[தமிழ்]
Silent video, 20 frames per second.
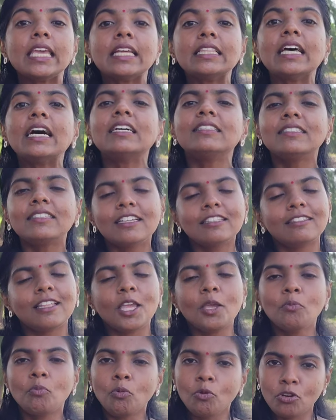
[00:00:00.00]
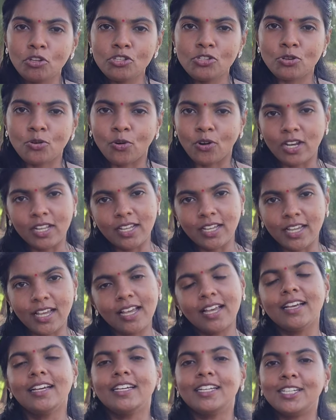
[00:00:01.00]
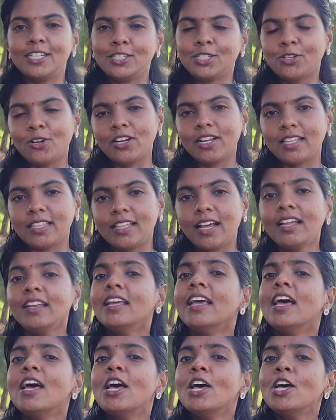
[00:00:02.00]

யதார்த்தத்தையும் புரிஞ்சு கொள்ளுங்க என்று சொல்கிறது தான்